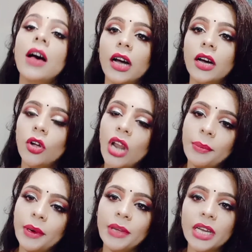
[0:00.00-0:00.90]
और
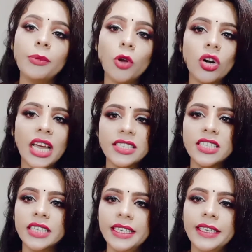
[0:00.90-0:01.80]
आपका मेकअप लॉन्ग
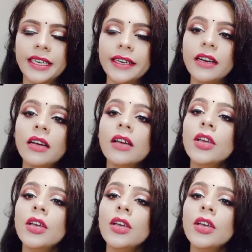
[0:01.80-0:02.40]
लास्टिंग नहीं रहेगा